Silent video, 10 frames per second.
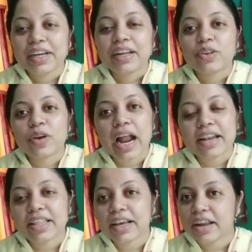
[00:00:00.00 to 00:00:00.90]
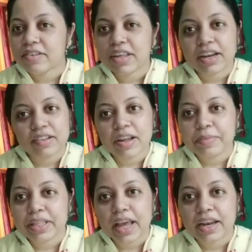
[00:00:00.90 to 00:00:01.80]
তো কাটছে কেন সেটা তো আমি
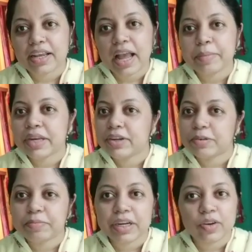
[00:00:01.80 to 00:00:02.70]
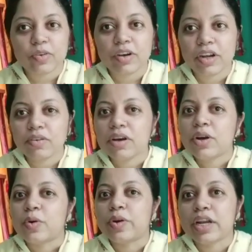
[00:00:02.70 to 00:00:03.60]
জানি আমি নিয়ম মেনে করলেও
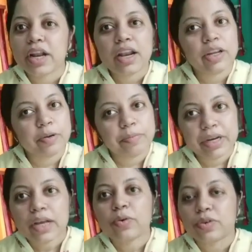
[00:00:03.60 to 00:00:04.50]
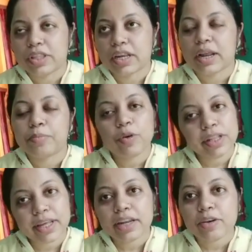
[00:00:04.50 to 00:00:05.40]
অন্যেরা নিয়ম মেনে করছে না
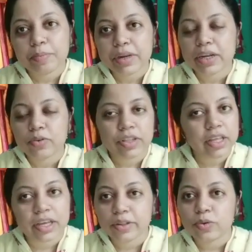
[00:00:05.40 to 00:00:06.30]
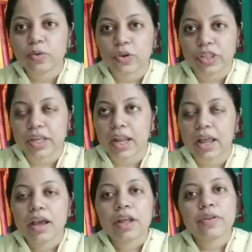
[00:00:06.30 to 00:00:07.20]
বলছে নিয়ম মেনে করছি কিন্তু করছে না
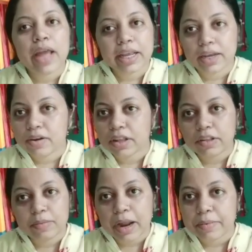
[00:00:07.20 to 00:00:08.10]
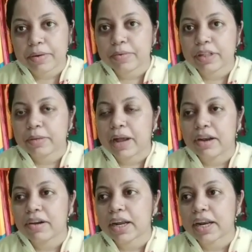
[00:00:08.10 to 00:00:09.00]
তো একই কথা তো বারবার বলতে
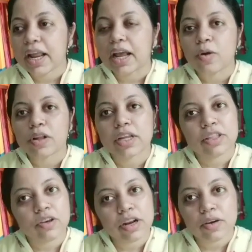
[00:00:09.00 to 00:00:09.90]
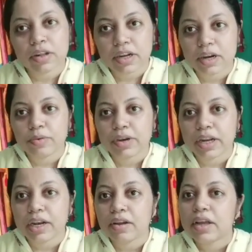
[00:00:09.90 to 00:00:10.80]
ভালো লাগে না কথার ছলে কথাটা উঠে
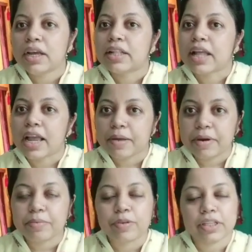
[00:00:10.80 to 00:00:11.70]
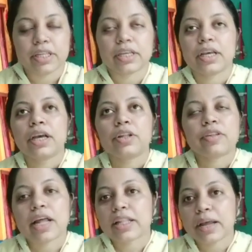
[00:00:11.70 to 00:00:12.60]
এলো তাই আবার বলছি তো
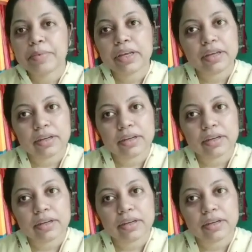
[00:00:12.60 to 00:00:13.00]
তাতে আমি